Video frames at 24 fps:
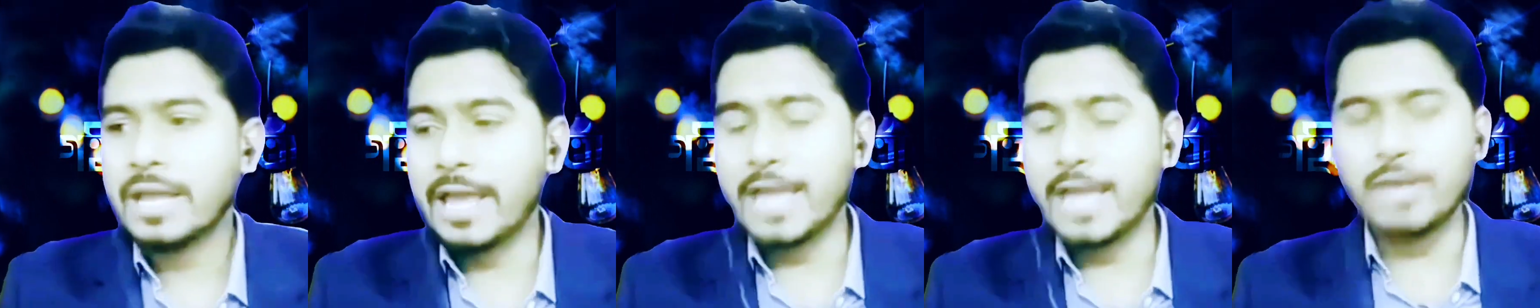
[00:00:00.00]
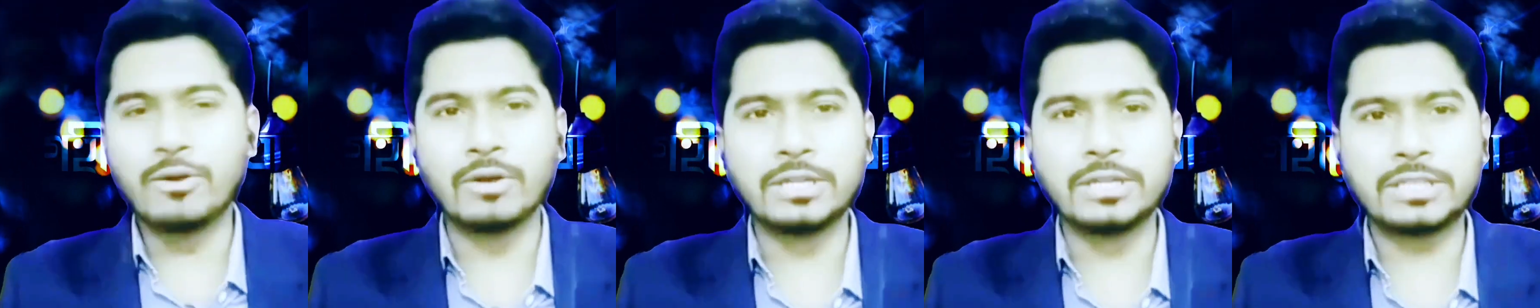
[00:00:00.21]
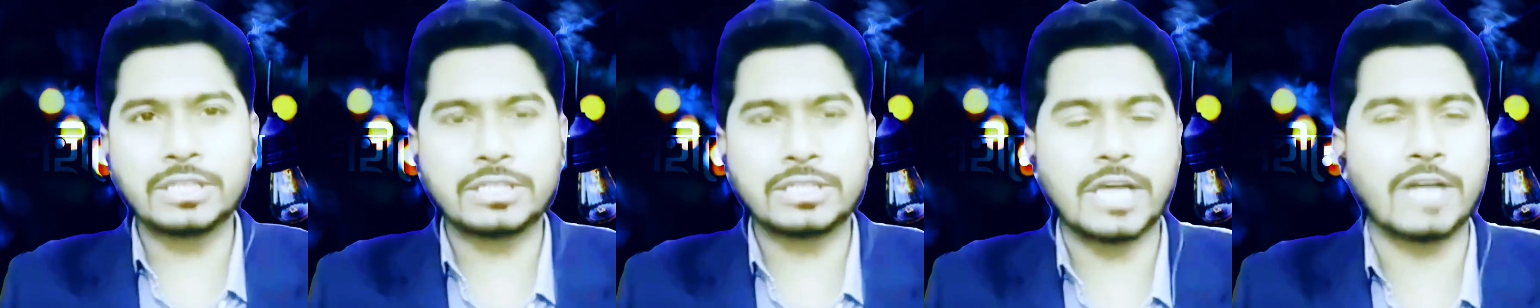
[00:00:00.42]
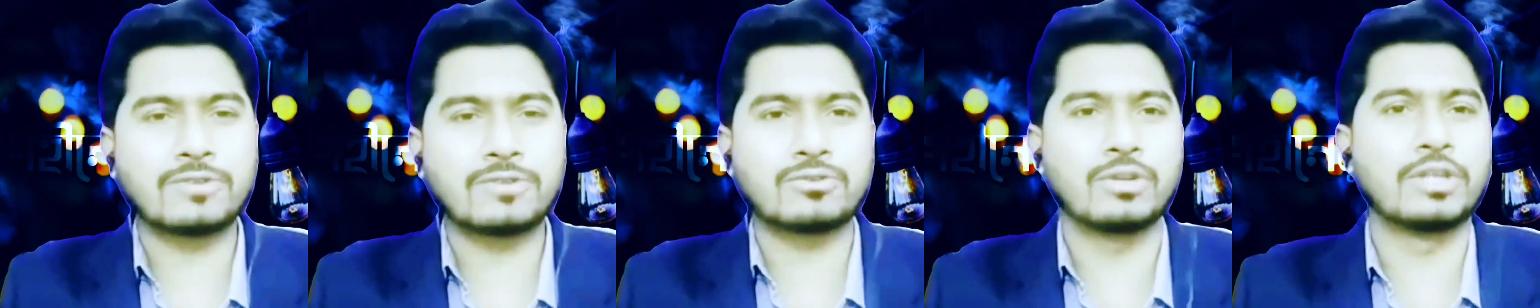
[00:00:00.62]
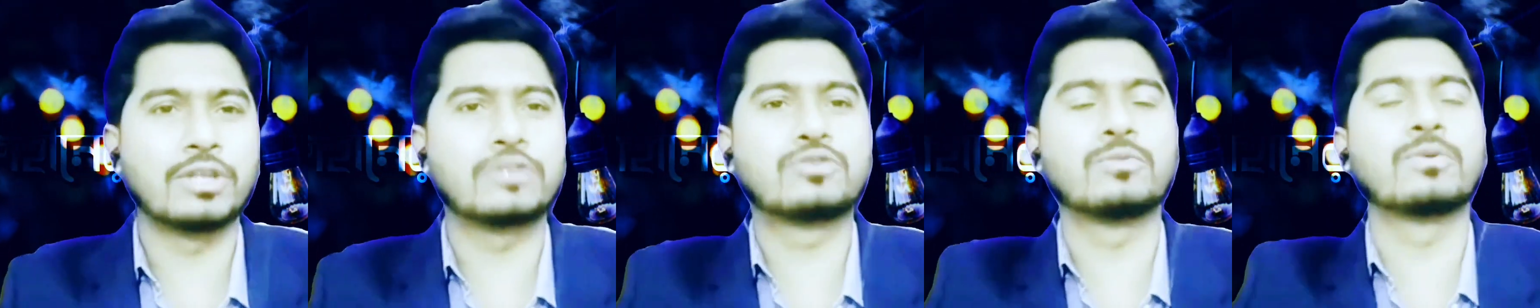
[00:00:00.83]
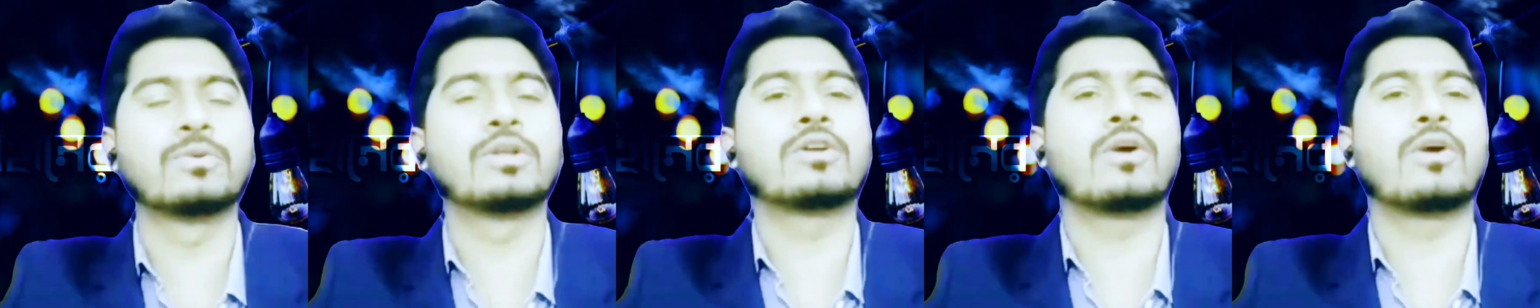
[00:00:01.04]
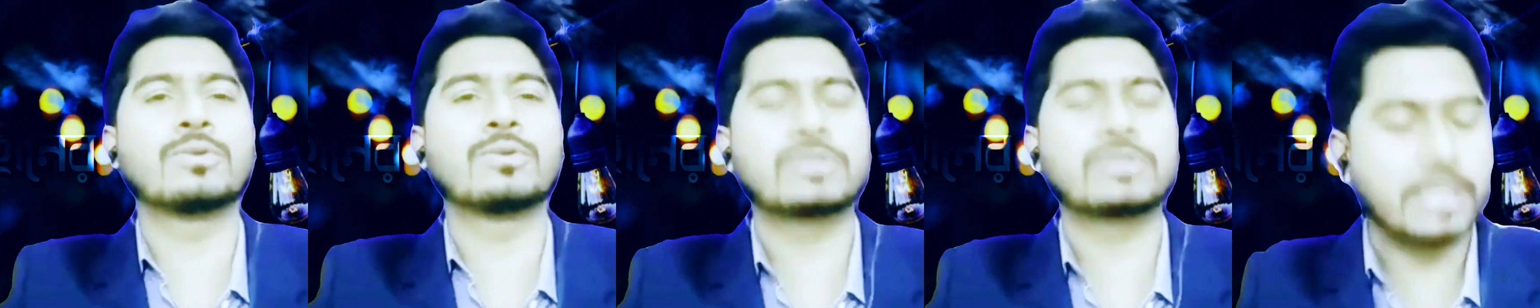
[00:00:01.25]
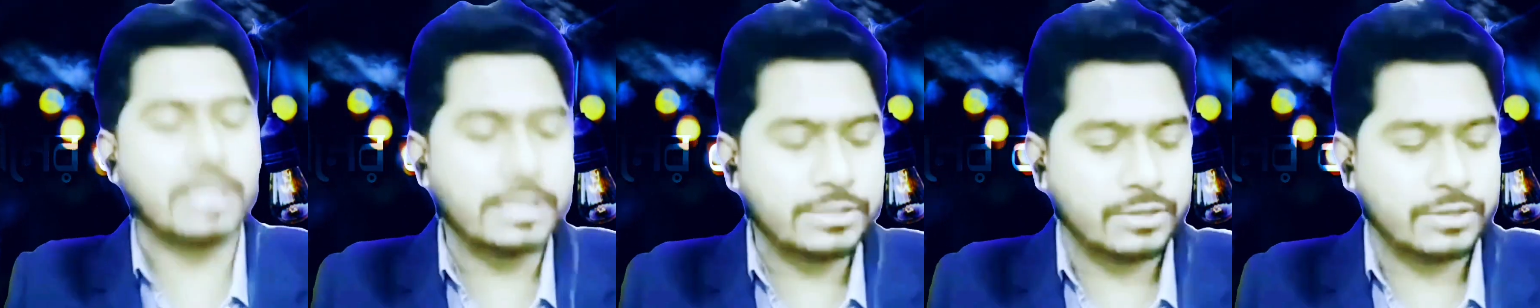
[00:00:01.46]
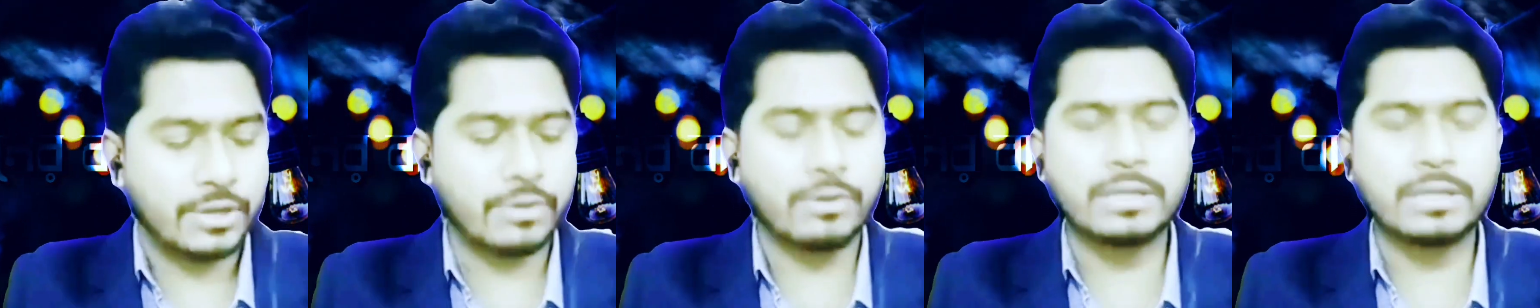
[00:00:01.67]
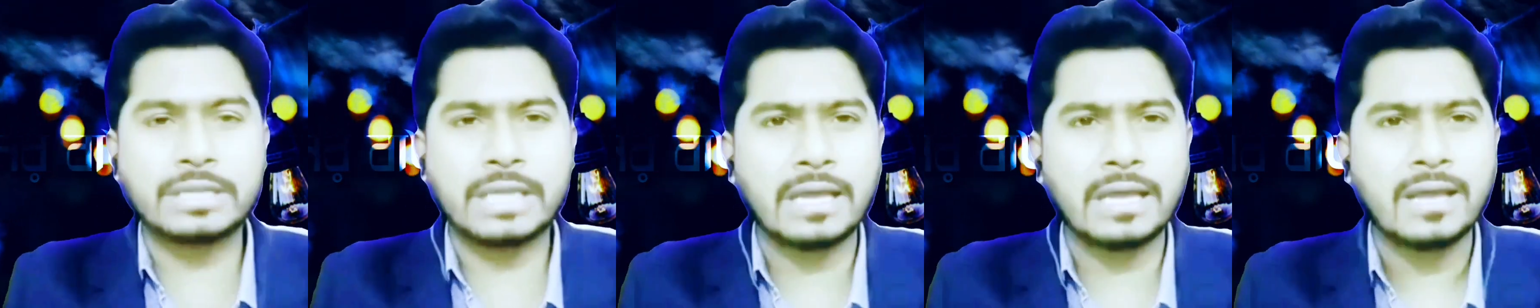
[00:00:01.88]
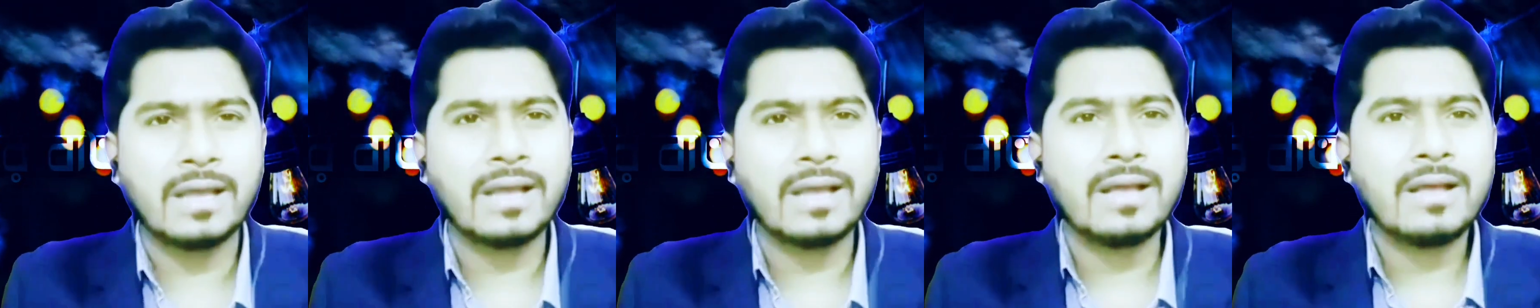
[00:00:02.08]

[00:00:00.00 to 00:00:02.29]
এই গলিতে ছাত্রলীগ যুবলীগ অবস্থান নিচ্ছে এই গলিতে